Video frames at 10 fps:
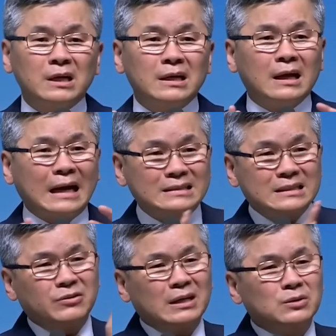본인의
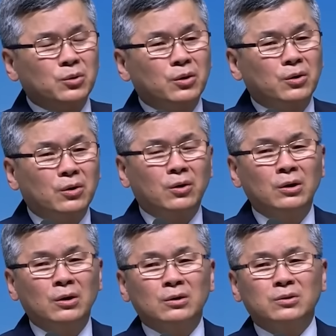
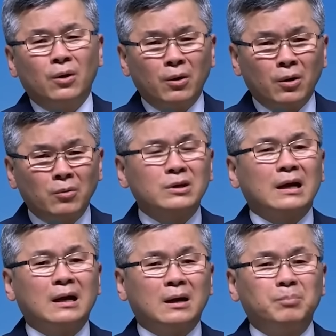가치관도
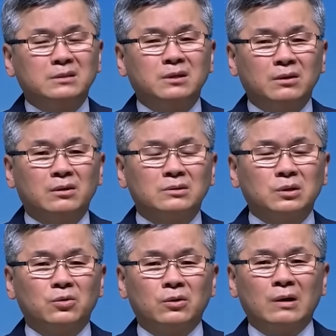너무나
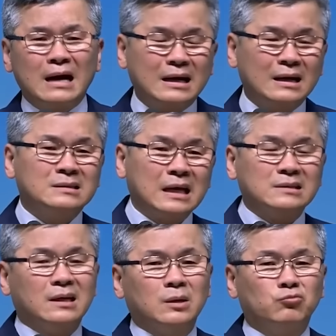비성경적으로 악한
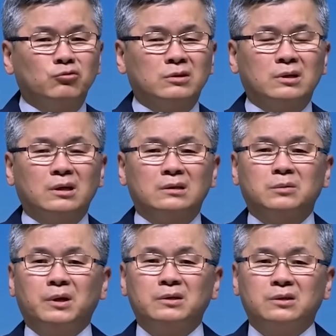세상에 물들어
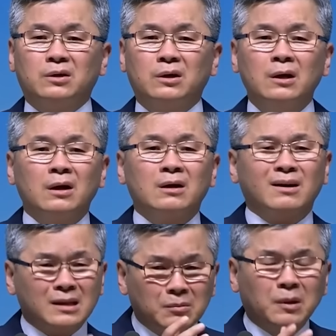있으면서
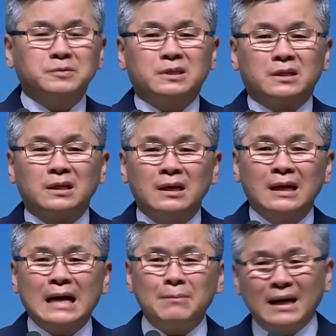
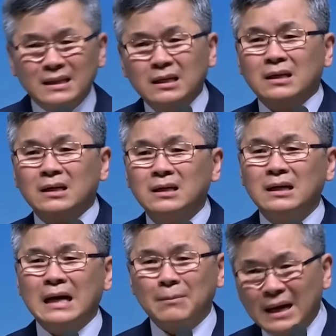끊임없이
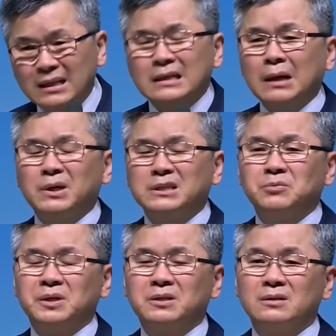가만히 가만히
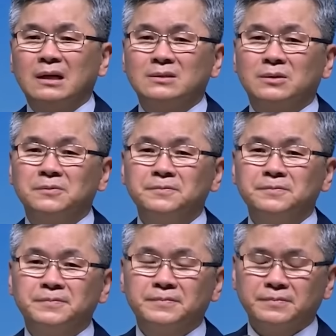남의 집에 들어가서